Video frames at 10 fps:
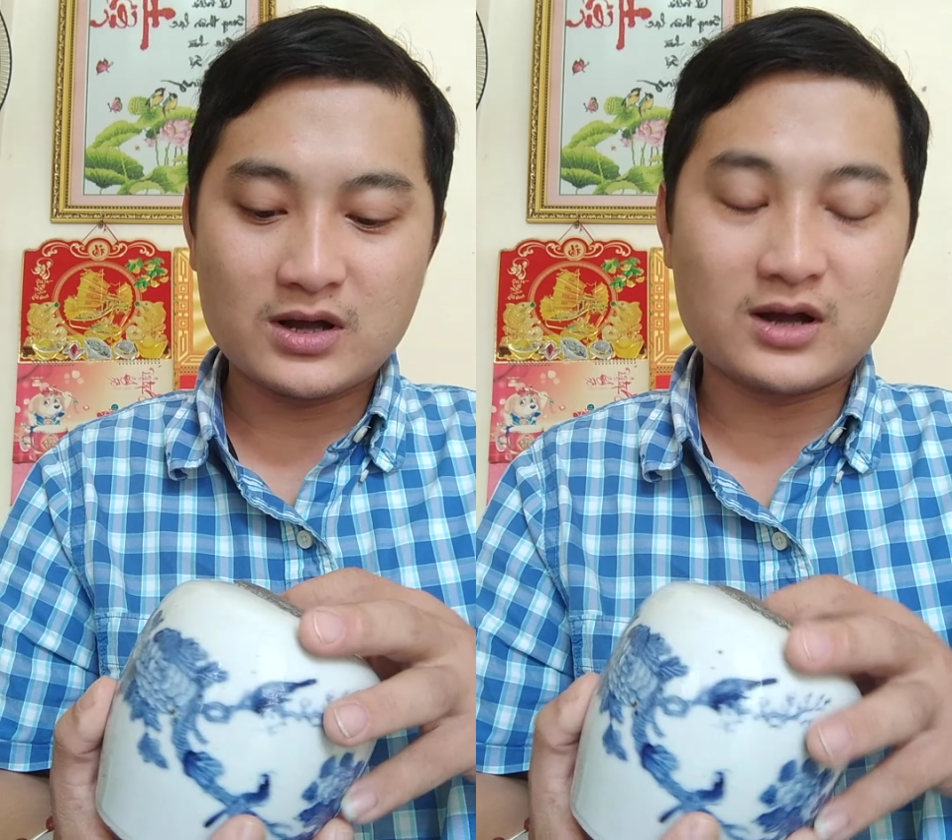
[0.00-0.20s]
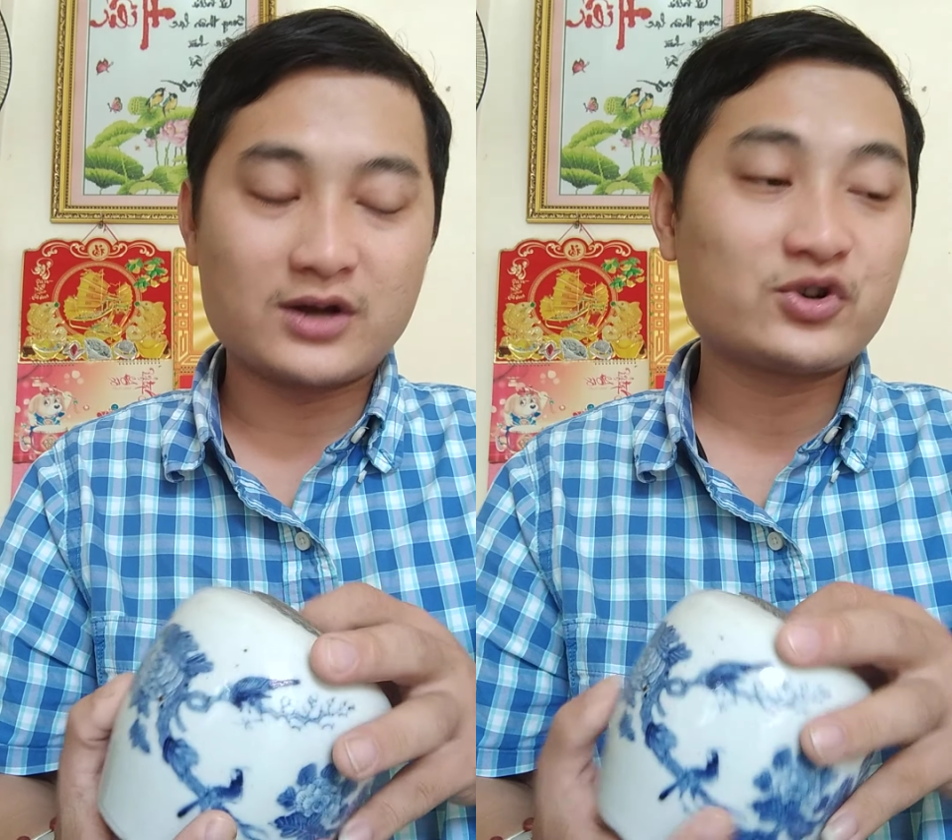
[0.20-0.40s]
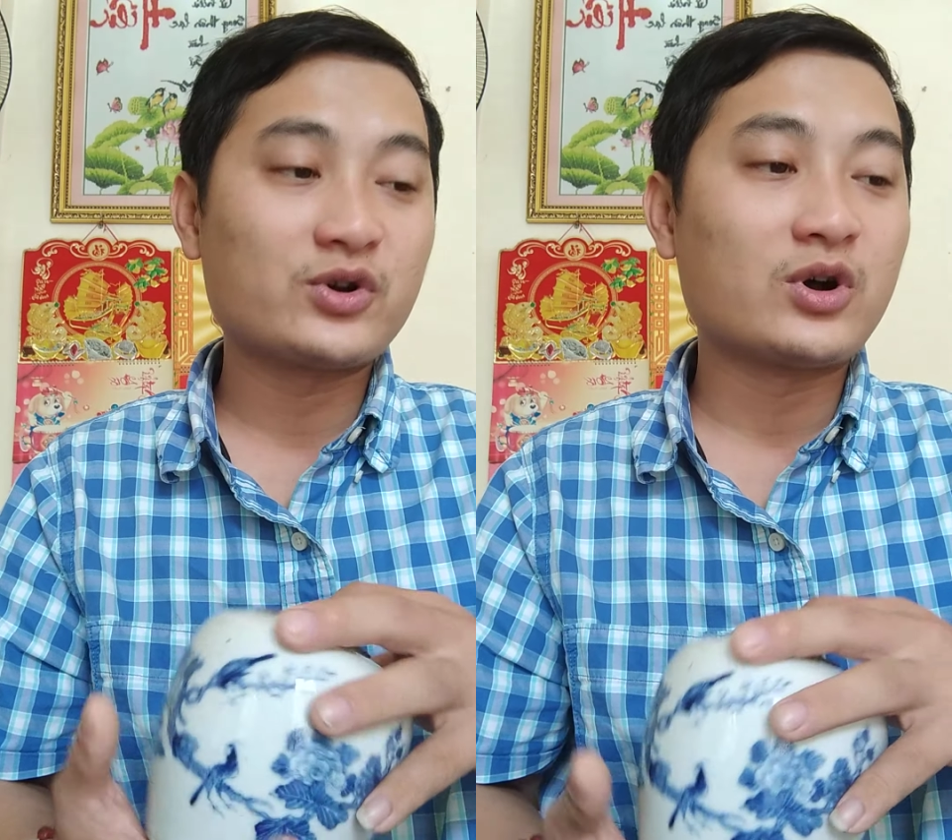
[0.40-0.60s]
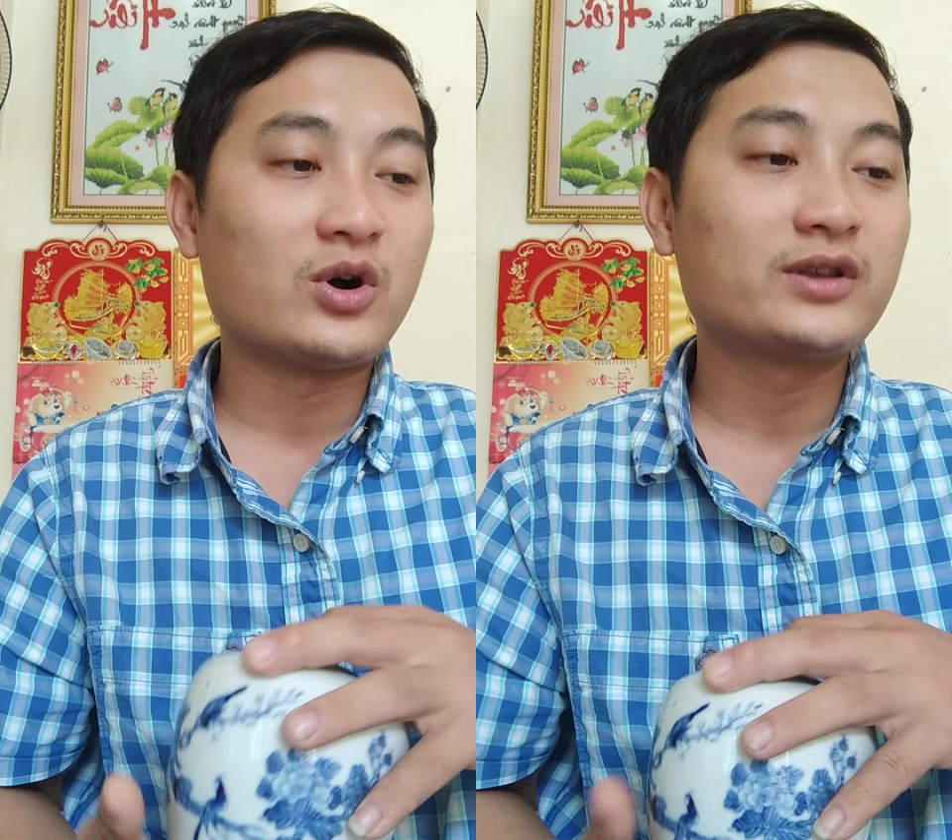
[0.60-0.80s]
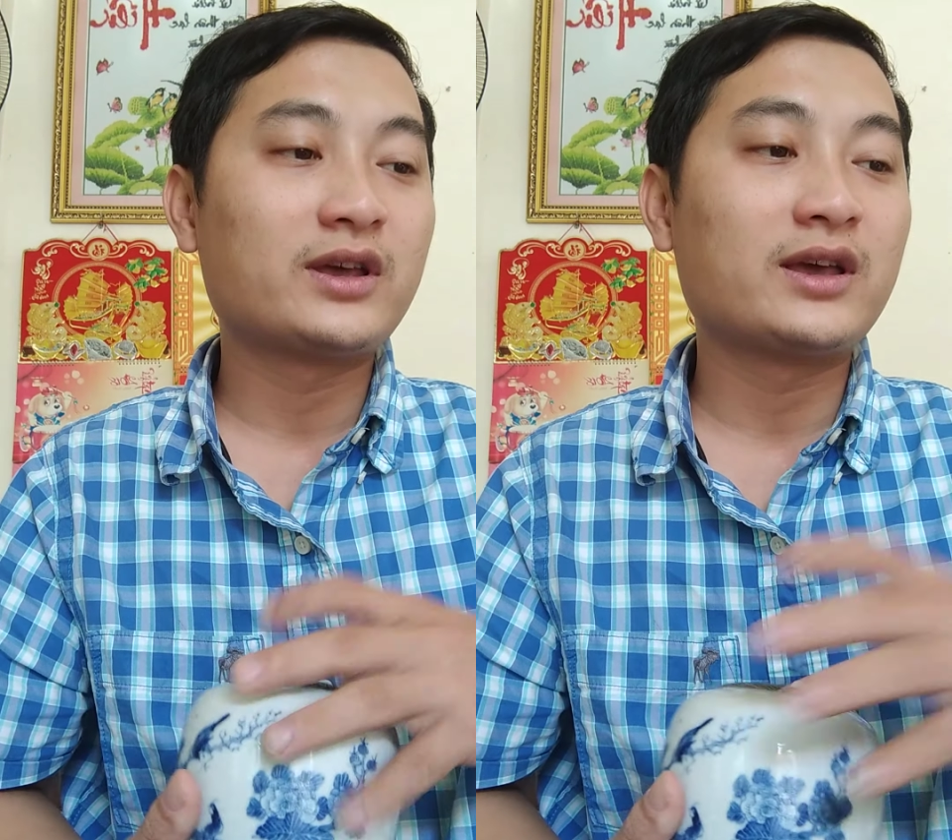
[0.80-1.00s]
à, trôi
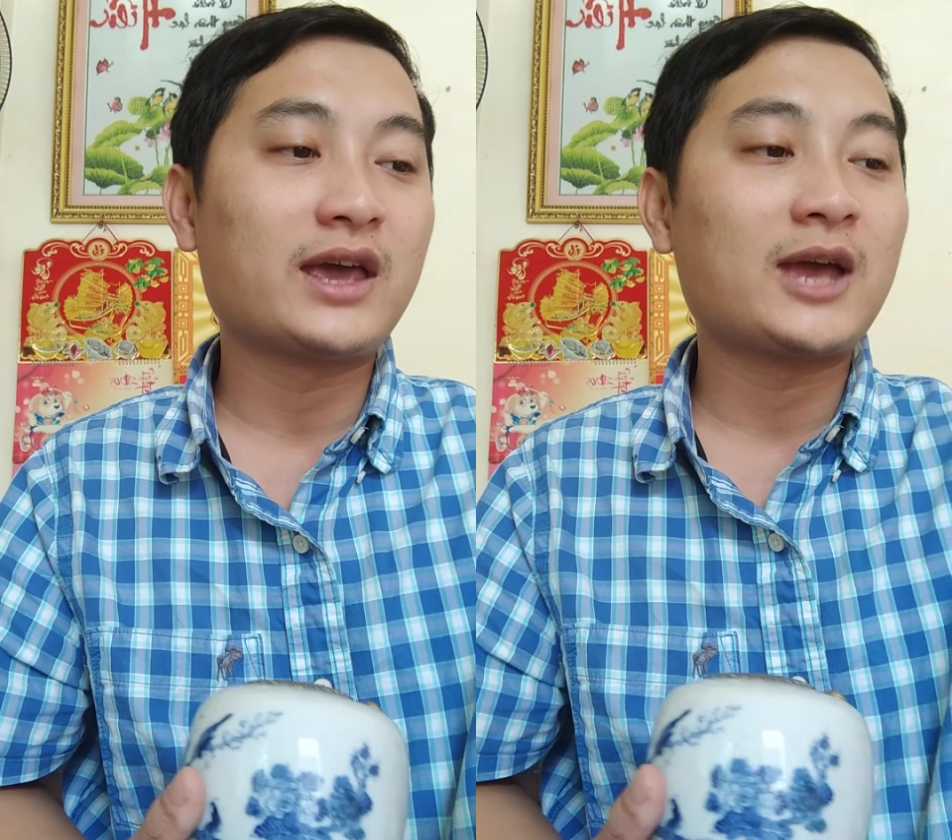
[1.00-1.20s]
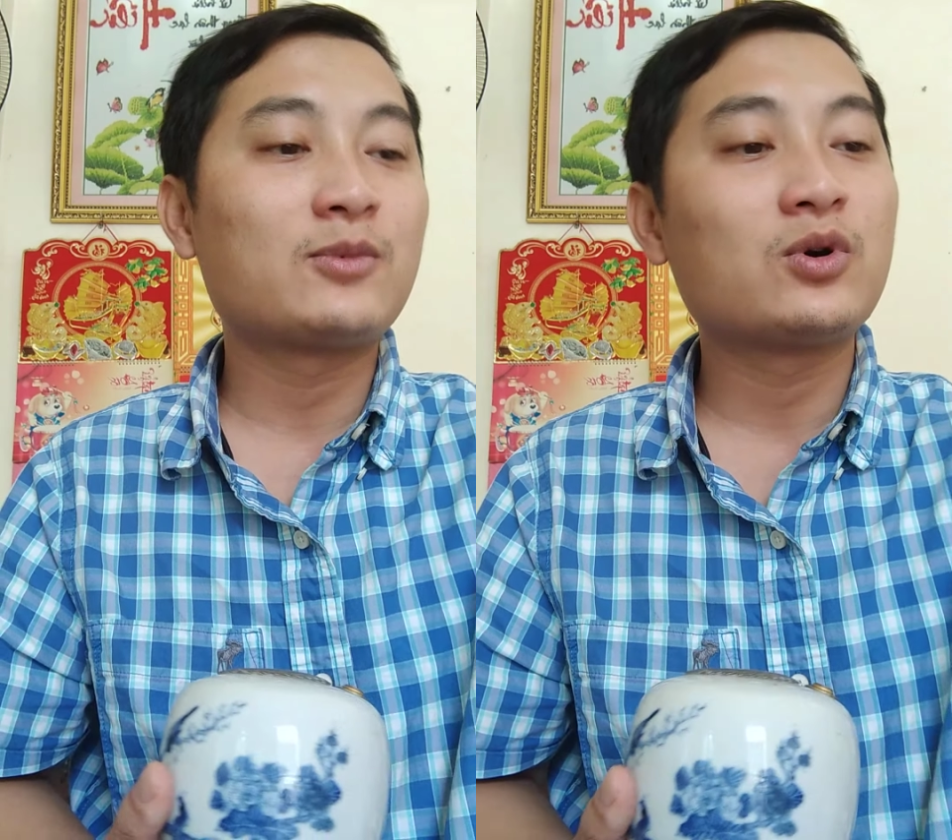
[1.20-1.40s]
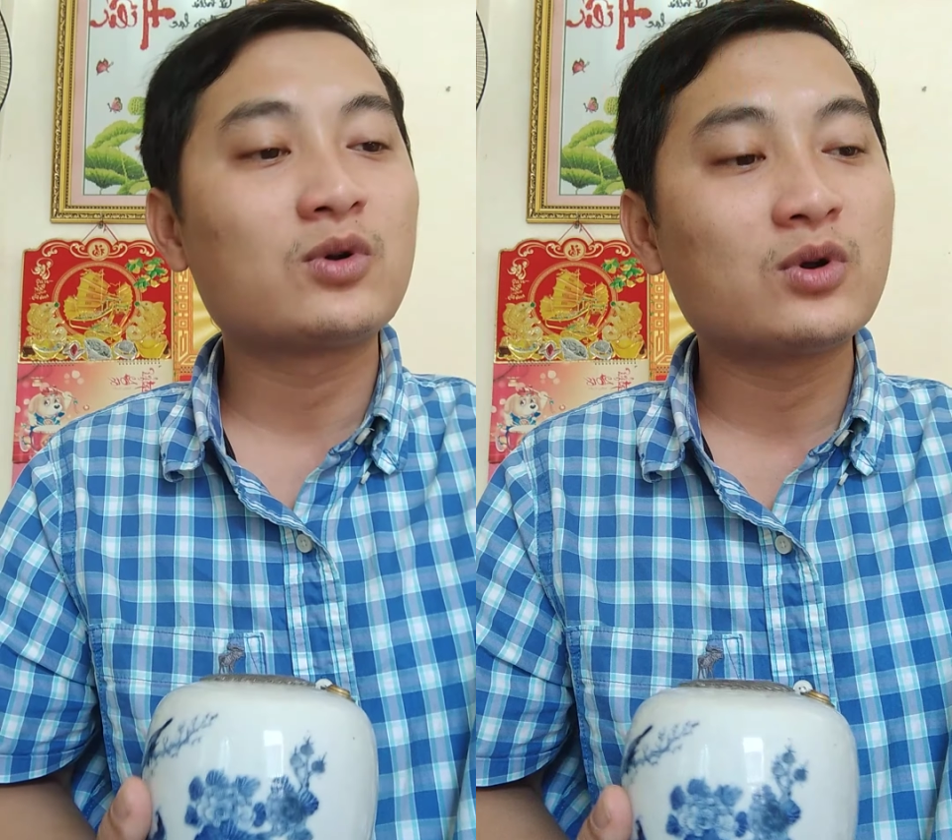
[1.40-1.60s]
nổi thì em luôn